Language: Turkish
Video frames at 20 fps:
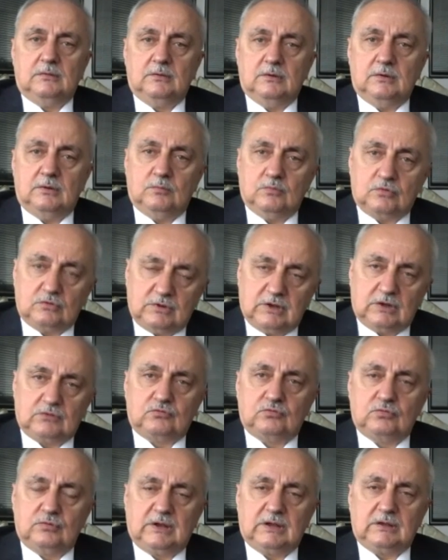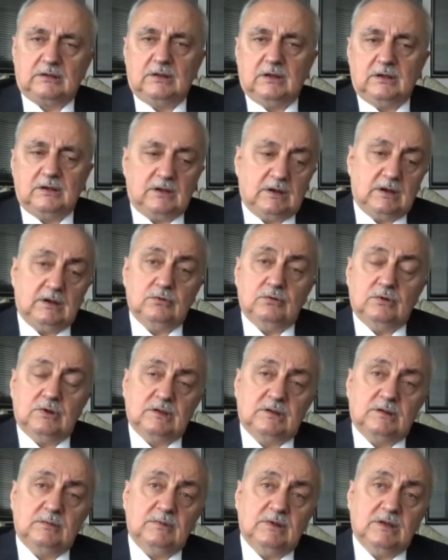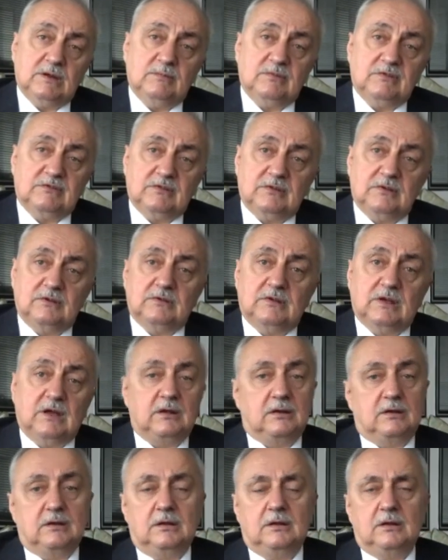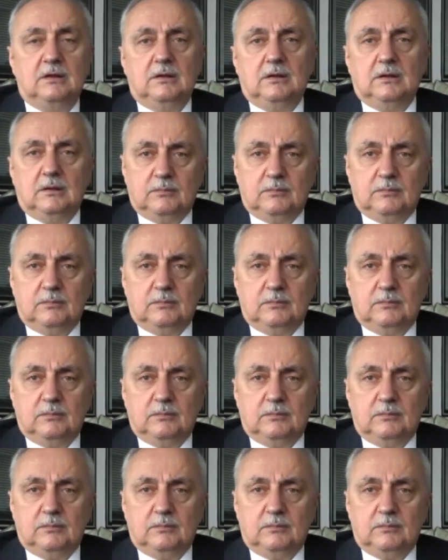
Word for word: Ee, mutlak surette yerel yönetimlerimizin kendi